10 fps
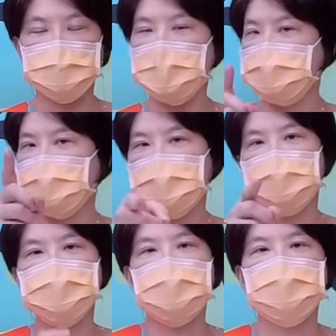你会不
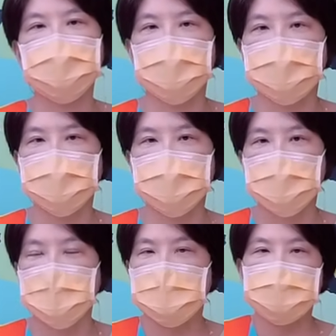会消费？
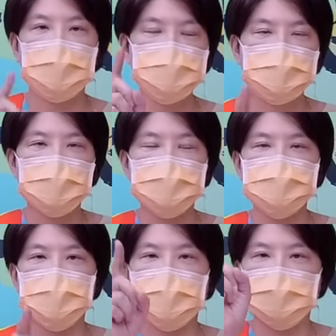当五倍
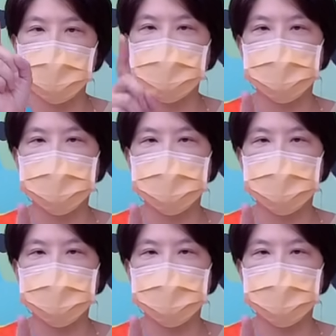券来的时候，